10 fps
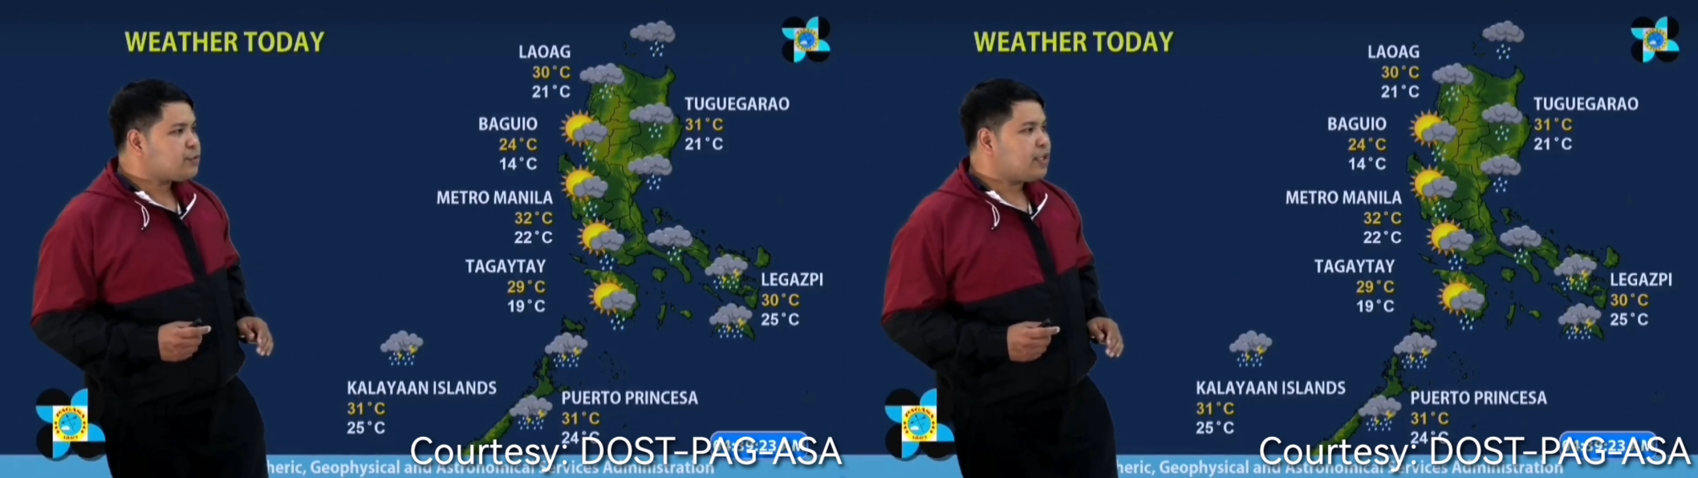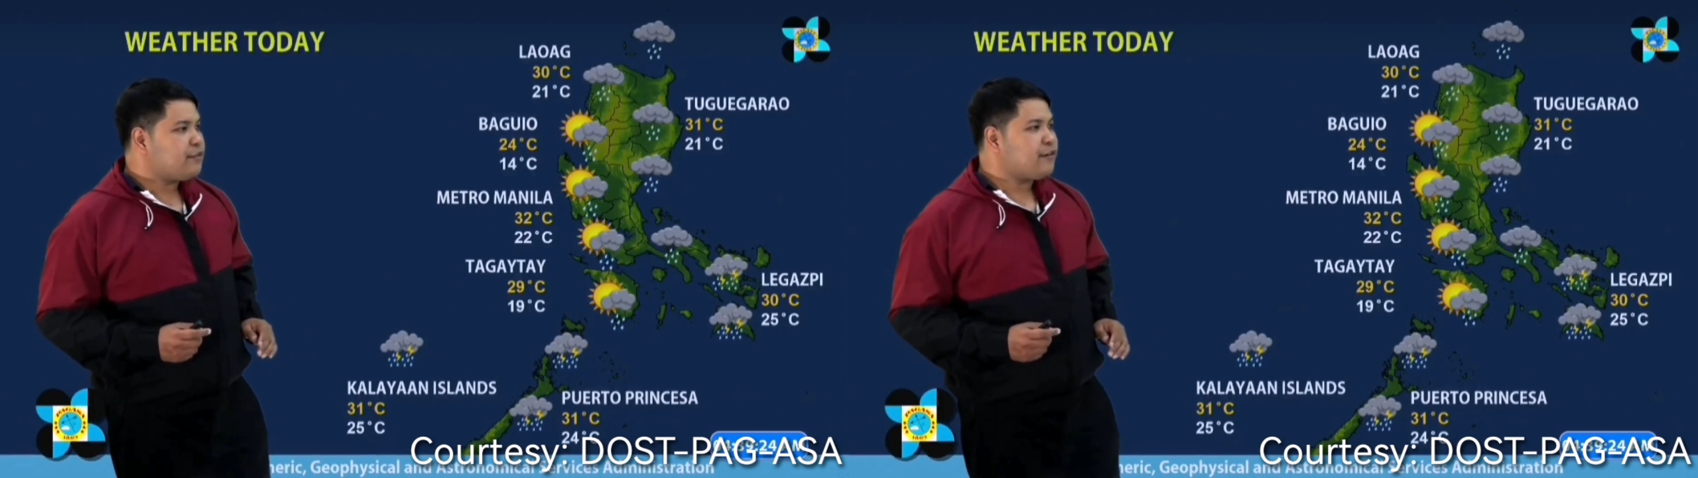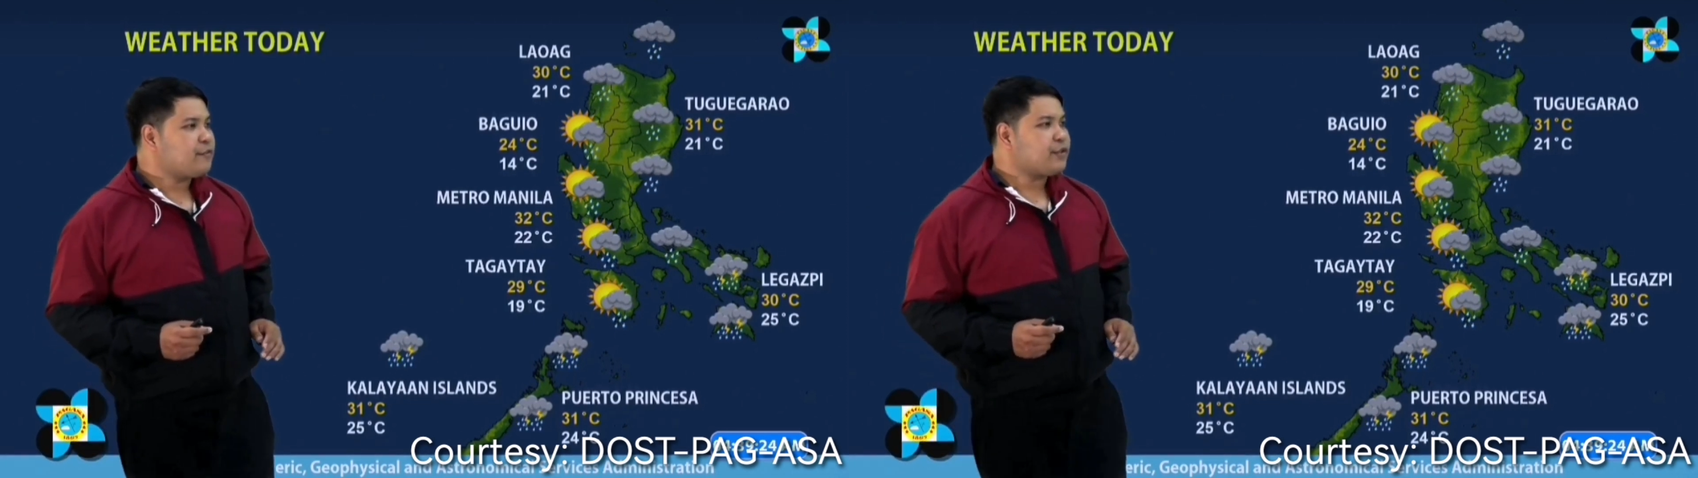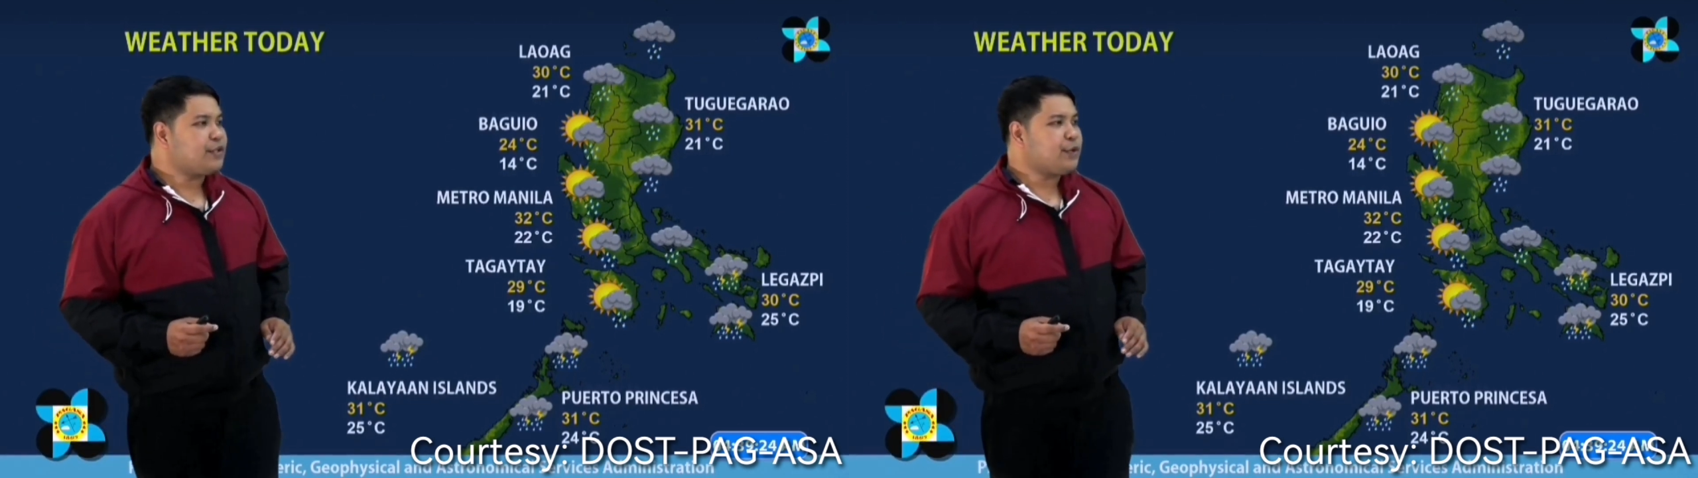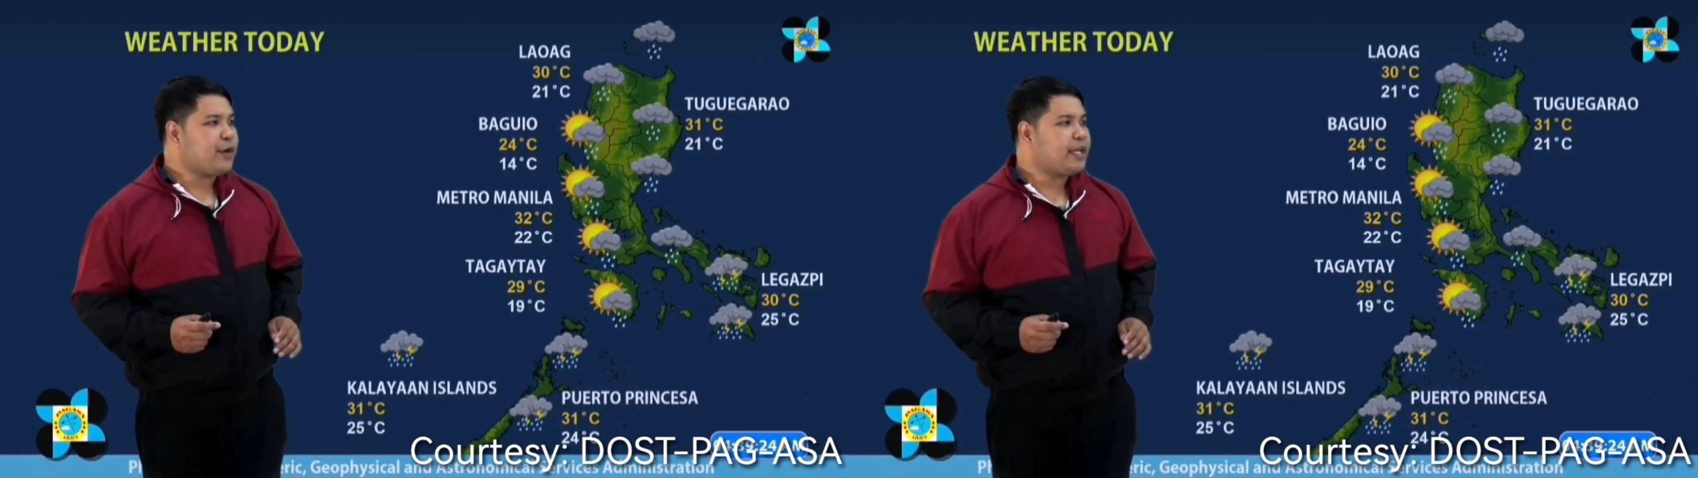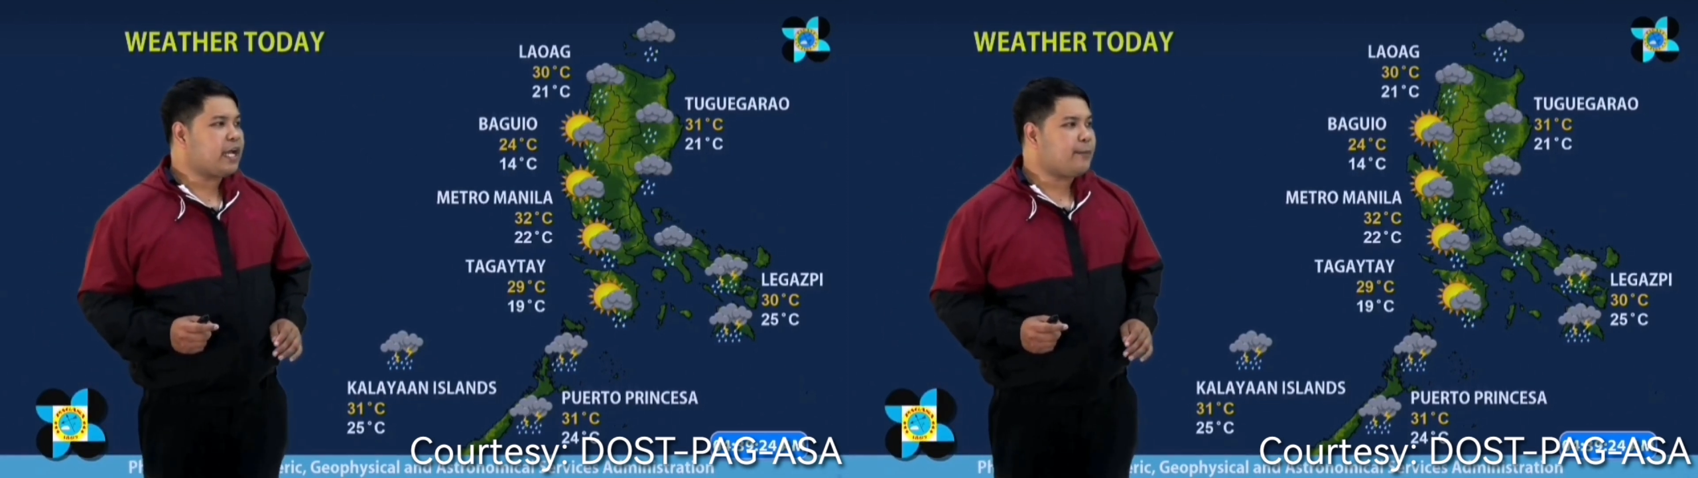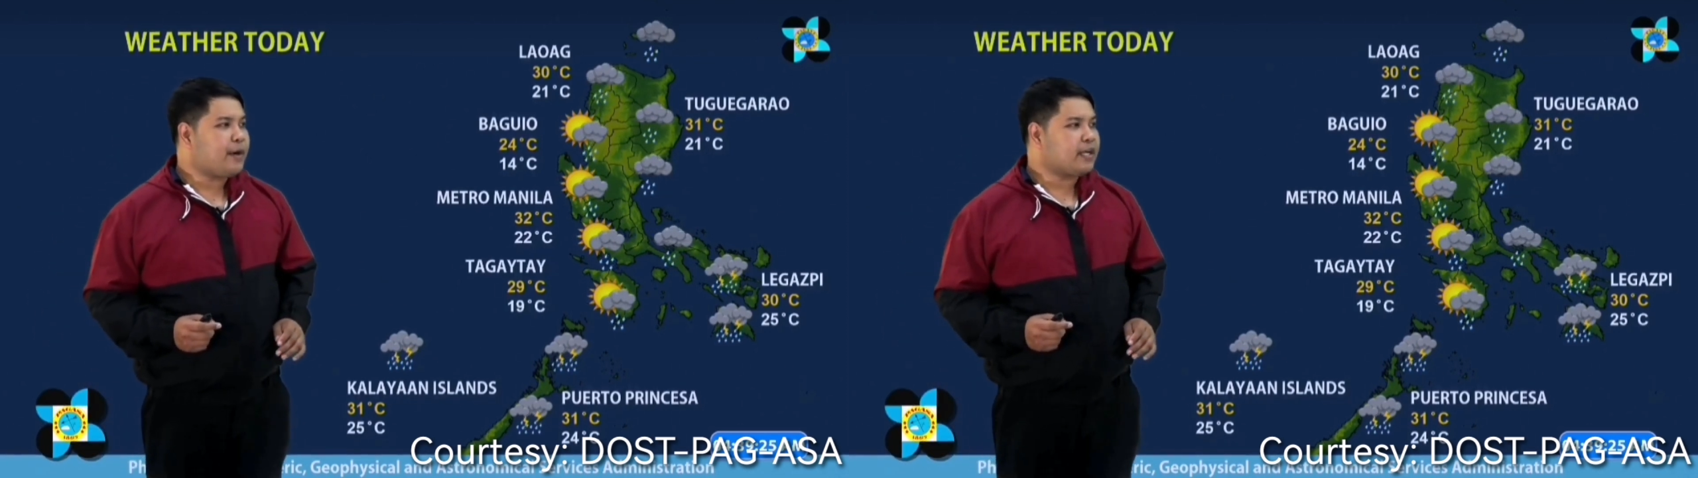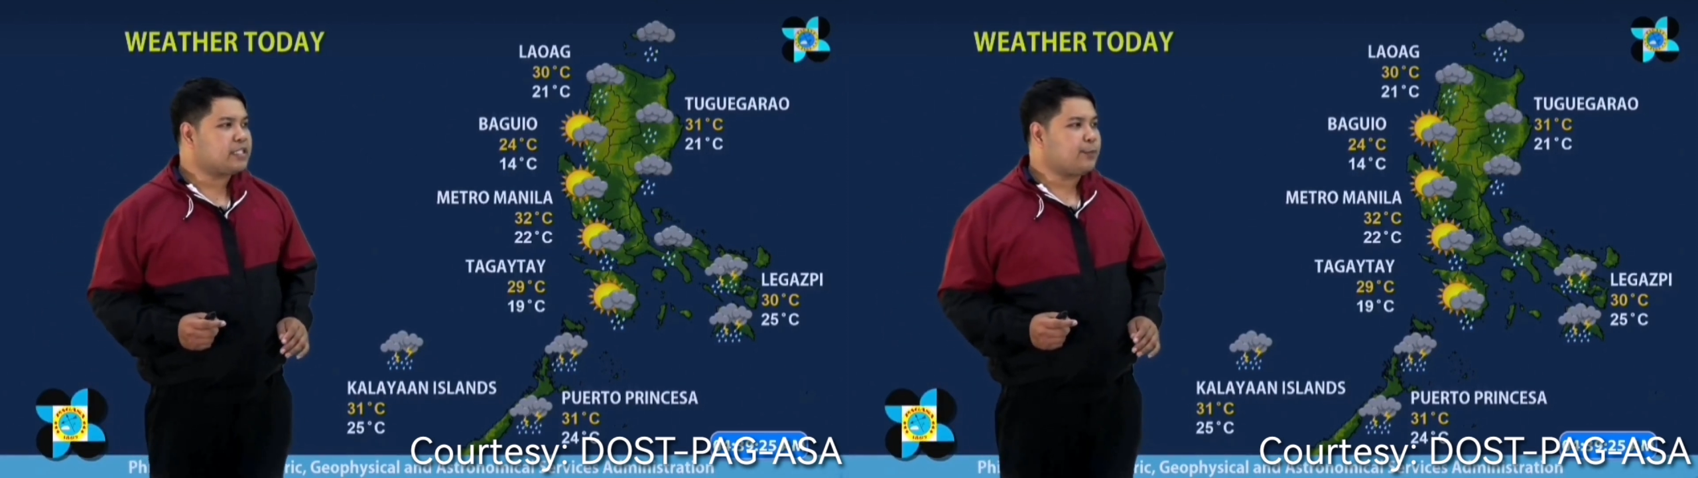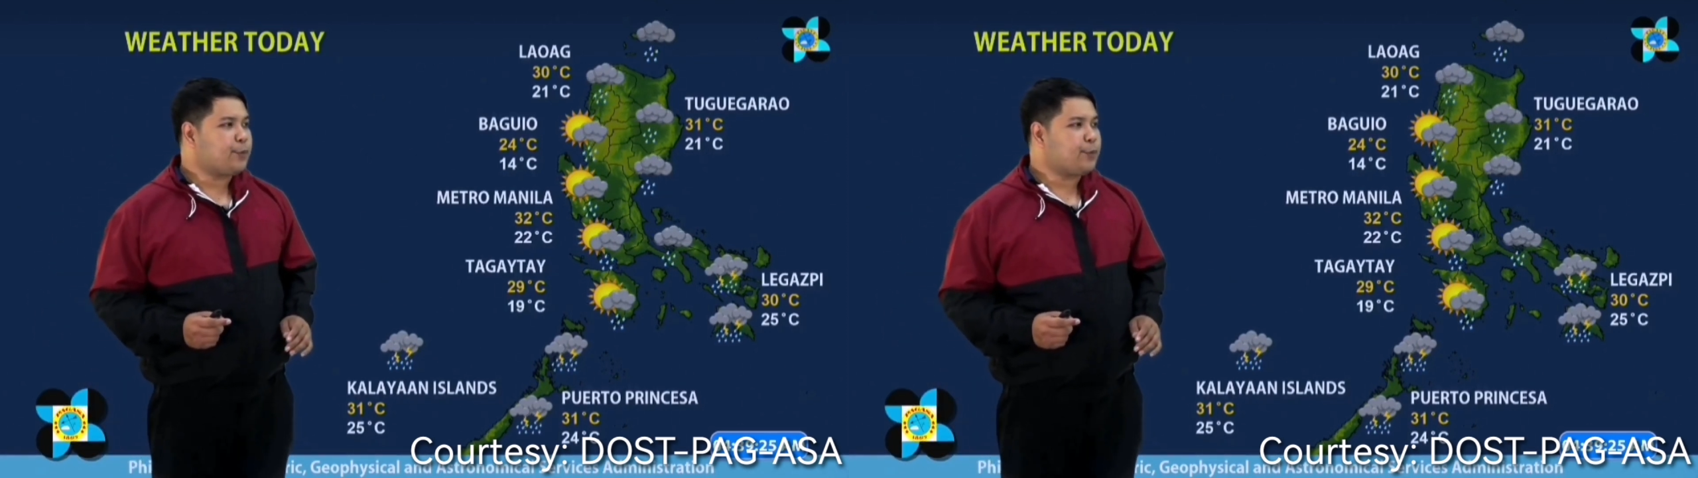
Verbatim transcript: 25 to 31 habang sa